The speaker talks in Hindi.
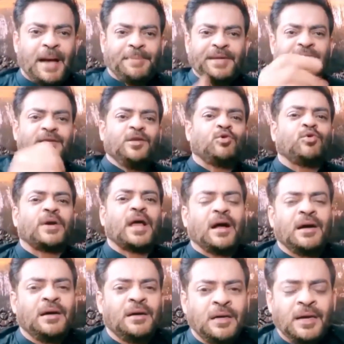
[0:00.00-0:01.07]
मैं आपके लिए नहीं रो
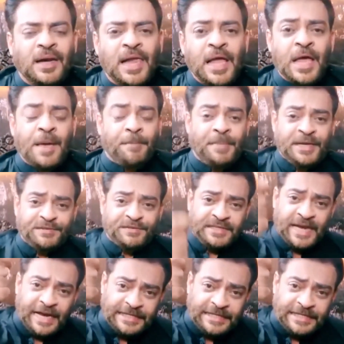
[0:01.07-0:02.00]
रहा मैं इस वक्त